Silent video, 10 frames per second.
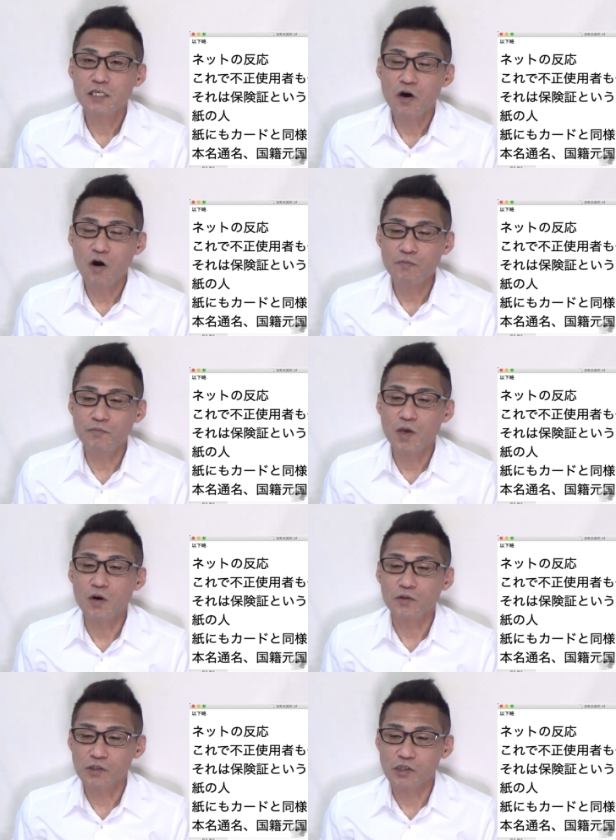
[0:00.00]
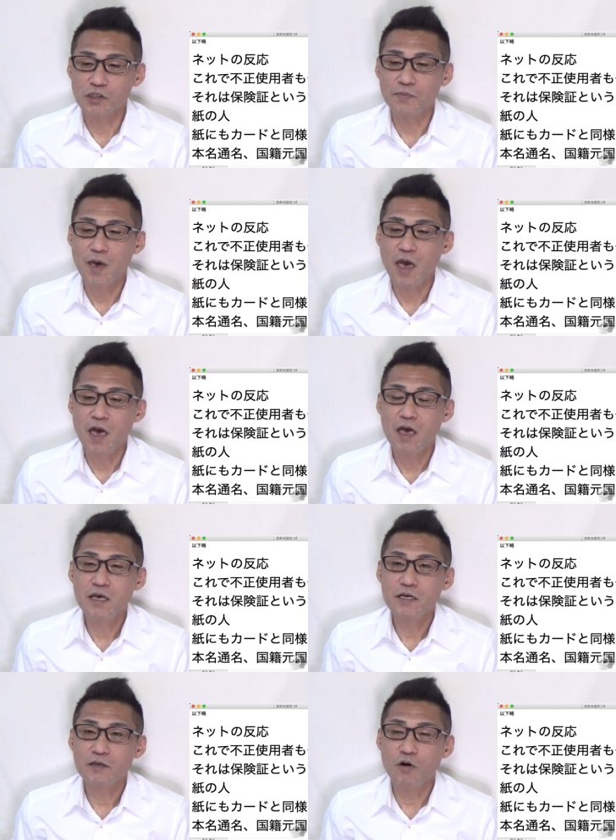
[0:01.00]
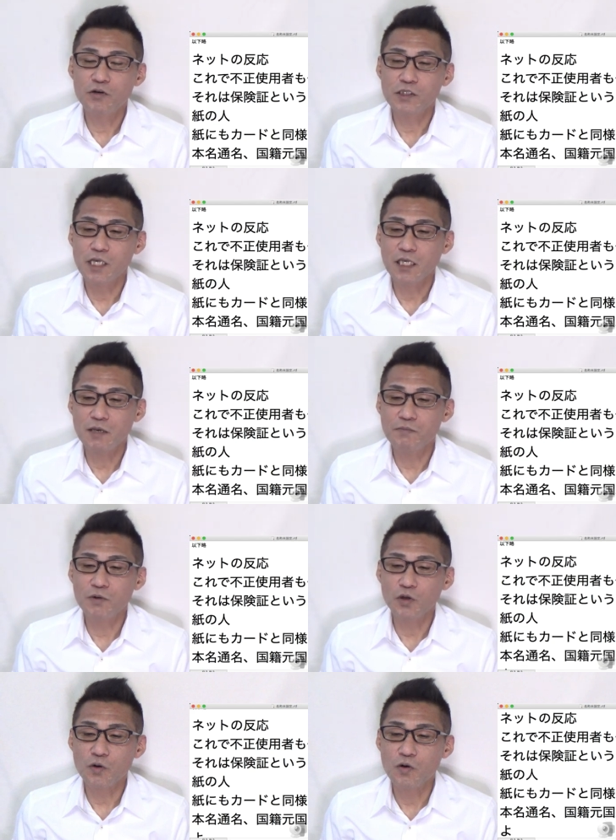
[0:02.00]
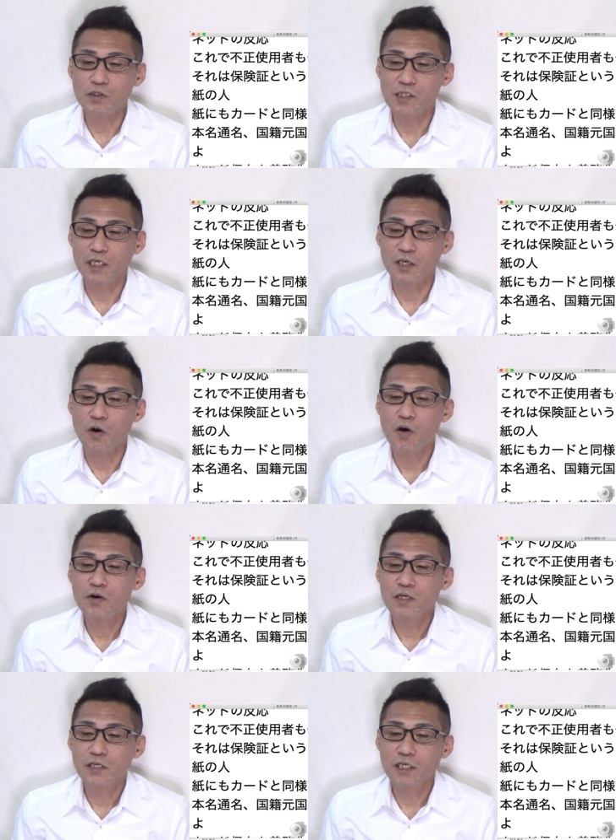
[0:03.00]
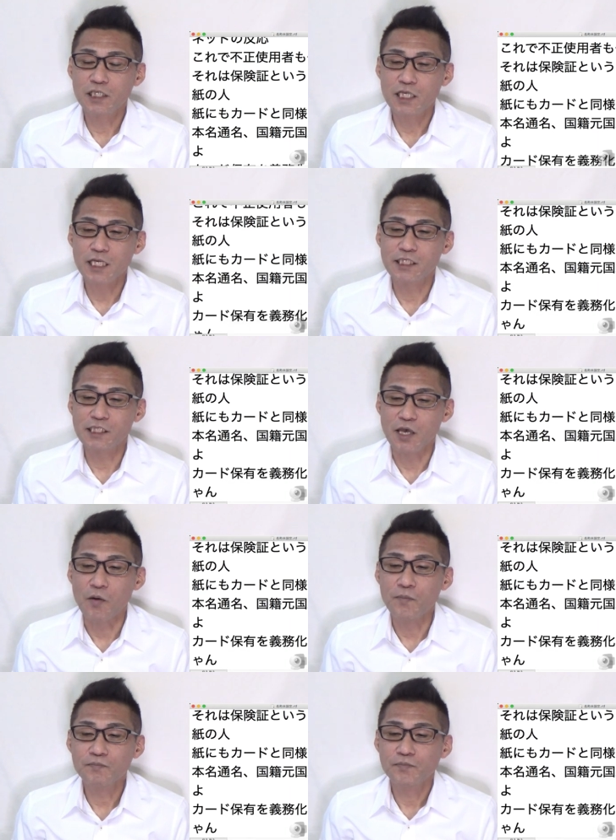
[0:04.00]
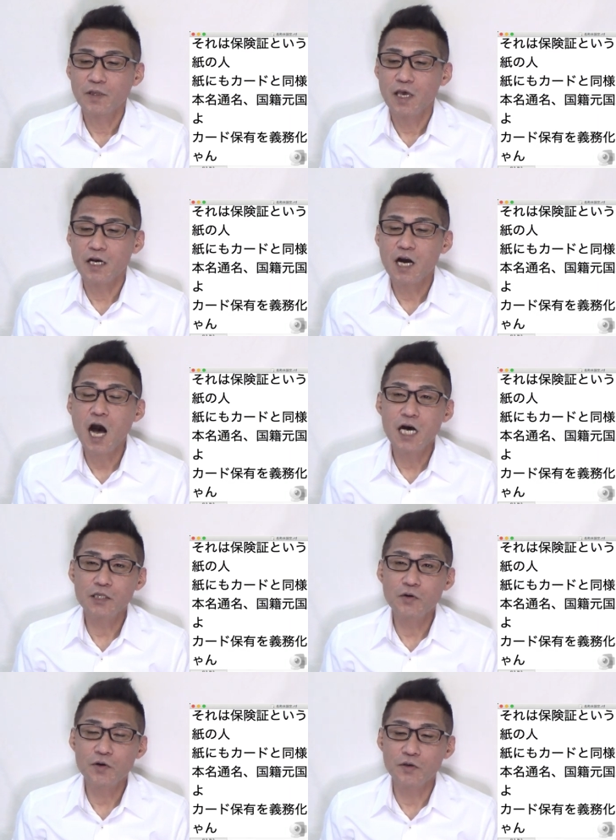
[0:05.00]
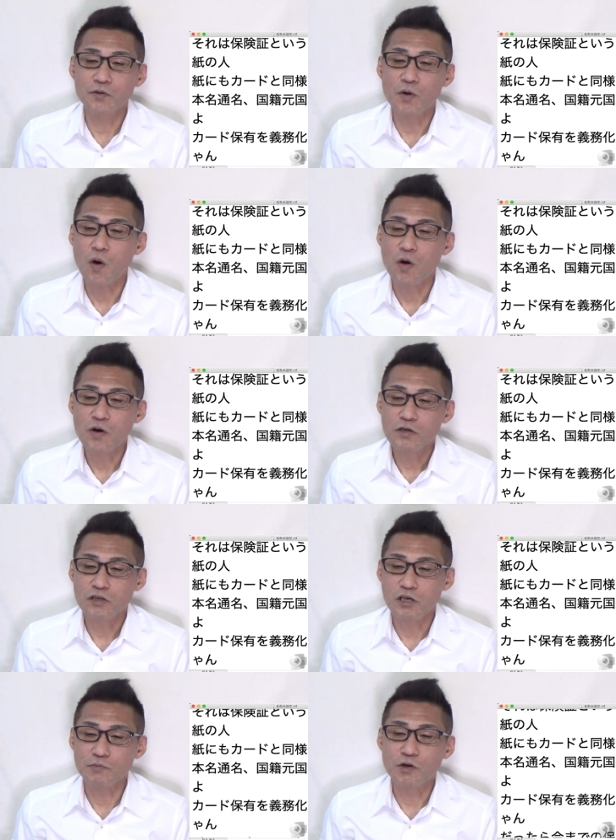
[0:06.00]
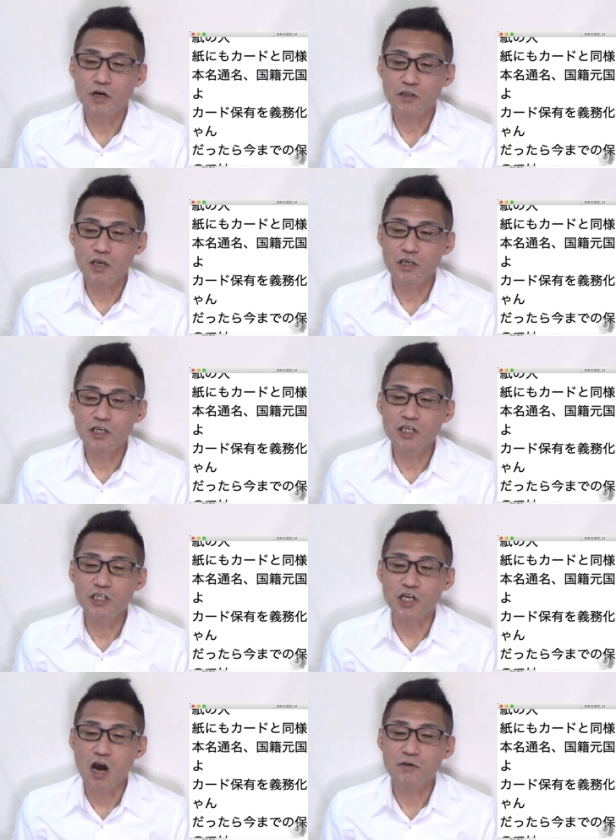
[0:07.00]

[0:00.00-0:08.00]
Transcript: 本名、通名、国籍、元国籍を記載せよ。えー、カード保有を義務化でいいじゃ